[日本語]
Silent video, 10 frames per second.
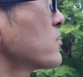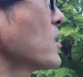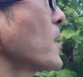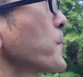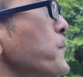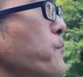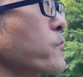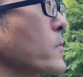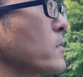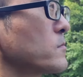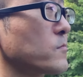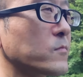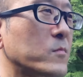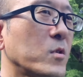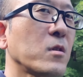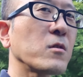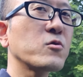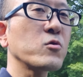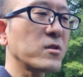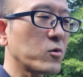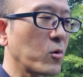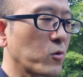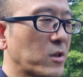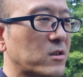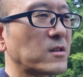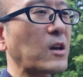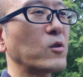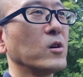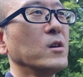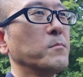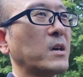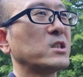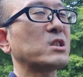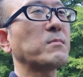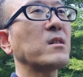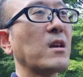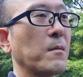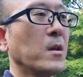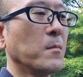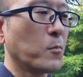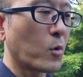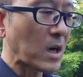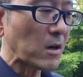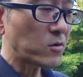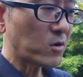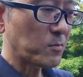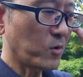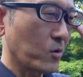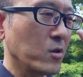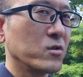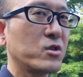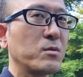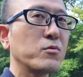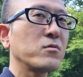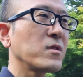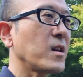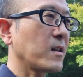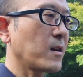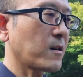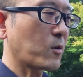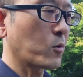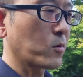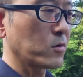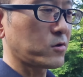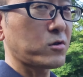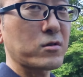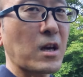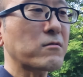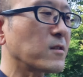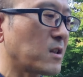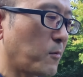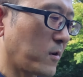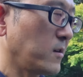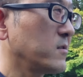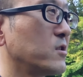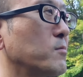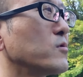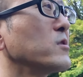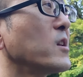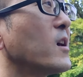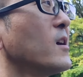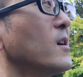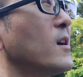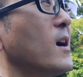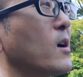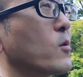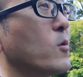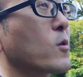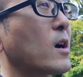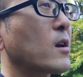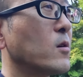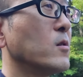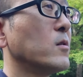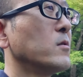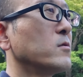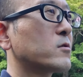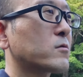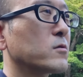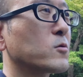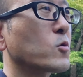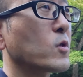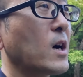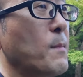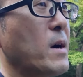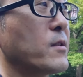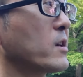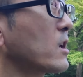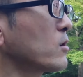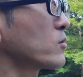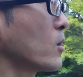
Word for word: すねそしてそのお手伝いを、まあ、1万円もらうよりも自分でなんかこの数百円でもね自分であのお金を作ることがまあできる